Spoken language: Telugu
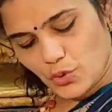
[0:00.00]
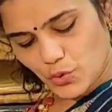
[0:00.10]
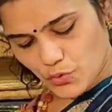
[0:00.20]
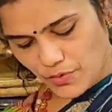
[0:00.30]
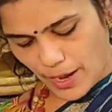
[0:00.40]

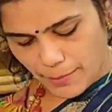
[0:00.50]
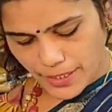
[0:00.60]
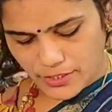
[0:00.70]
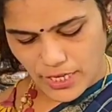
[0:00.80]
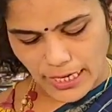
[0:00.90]
జూట్
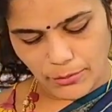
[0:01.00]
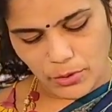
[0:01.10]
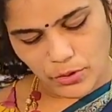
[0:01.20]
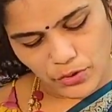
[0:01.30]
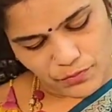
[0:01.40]
ఫాబ్రిక్ చాలా
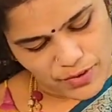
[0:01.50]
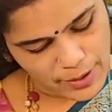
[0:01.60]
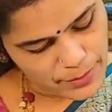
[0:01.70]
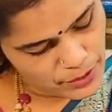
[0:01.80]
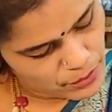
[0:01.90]
బాగుంటుంది
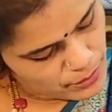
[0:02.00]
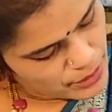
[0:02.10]
ఫాబ్రిక్ కూడా